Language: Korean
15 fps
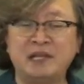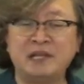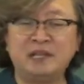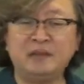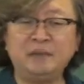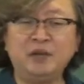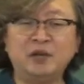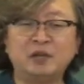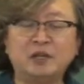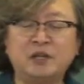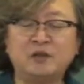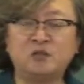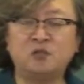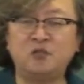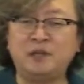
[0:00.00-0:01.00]
이미
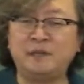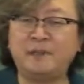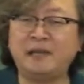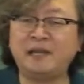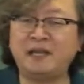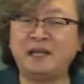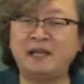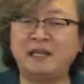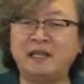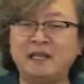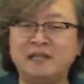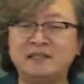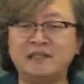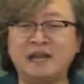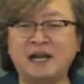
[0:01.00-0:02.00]
어떤 위반 행위를
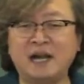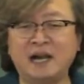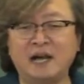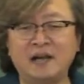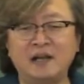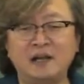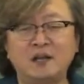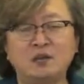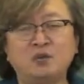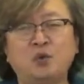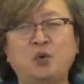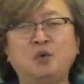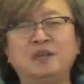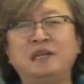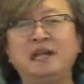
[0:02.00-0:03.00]
한 자가
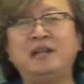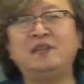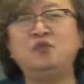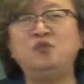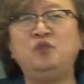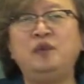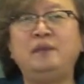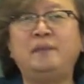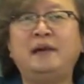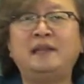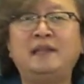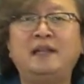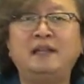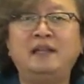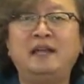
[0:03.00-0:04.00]
동일한
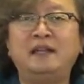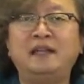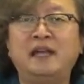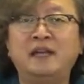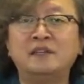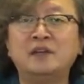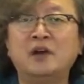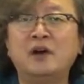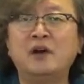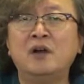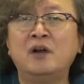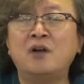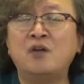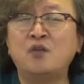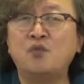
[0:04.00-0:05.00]
위반 행위에 대해서
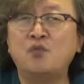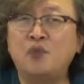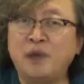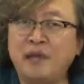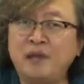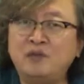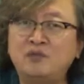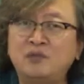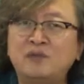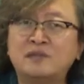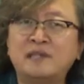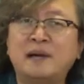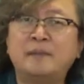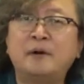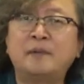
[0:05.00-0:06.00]
외국
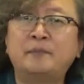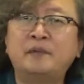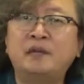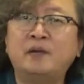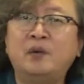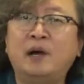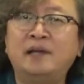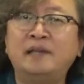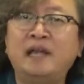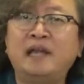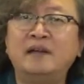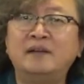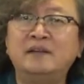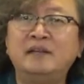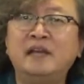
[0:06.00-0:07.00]

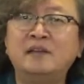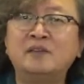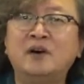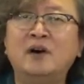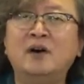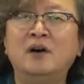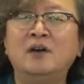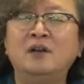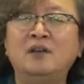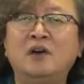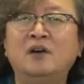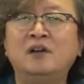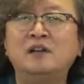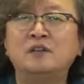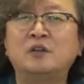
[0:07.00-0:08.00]
사법기관에 의해서
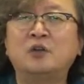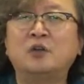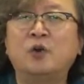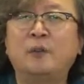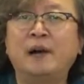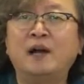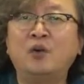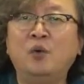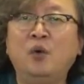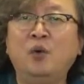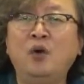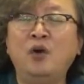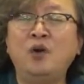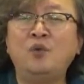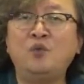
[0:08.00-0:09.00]
형을
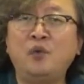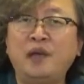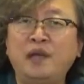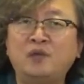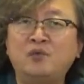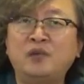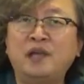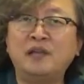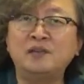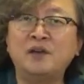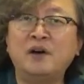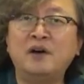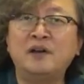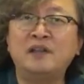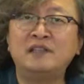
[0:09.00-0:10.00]
선고받고
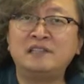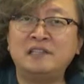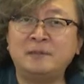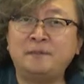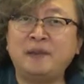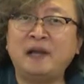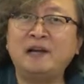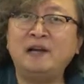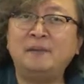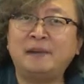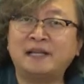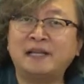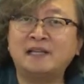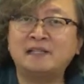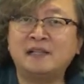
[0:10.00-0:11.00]
외국에서 집행을
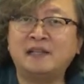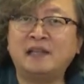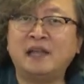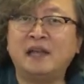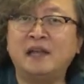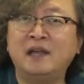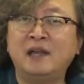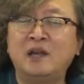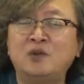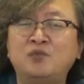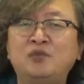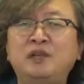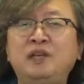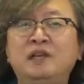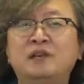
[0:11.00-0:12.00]
받았을 때
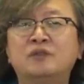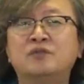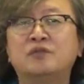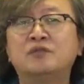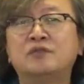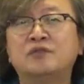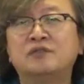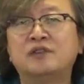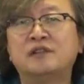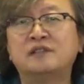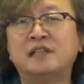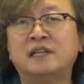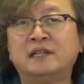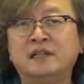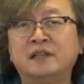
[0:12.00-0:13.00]
우리 소송
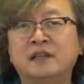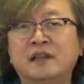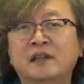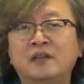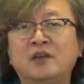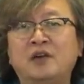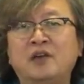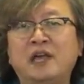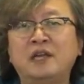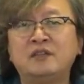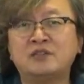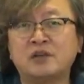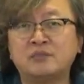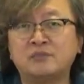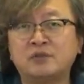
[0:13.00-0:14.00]
절차는 형의
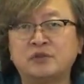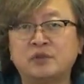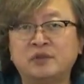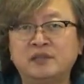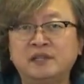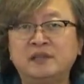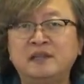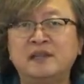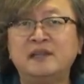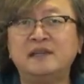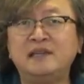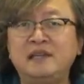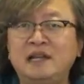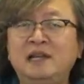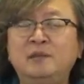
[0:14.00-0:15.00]
전부 또는
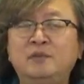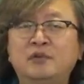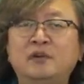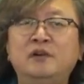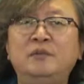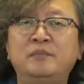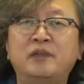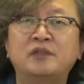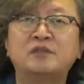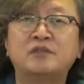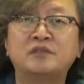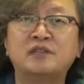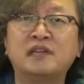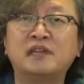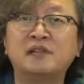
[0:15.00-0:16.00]
일부를
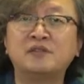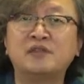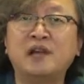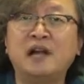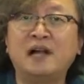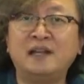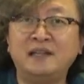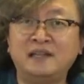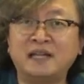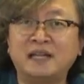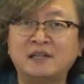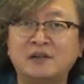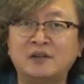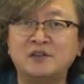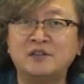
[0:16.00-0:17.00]
면소시킬 수가
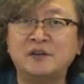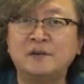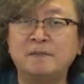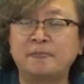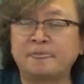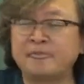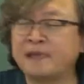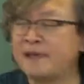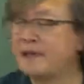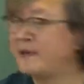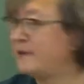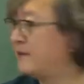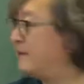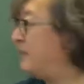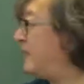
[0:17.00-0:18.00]
있다는 거죠.
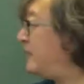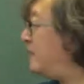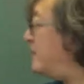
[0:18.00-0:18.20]
근데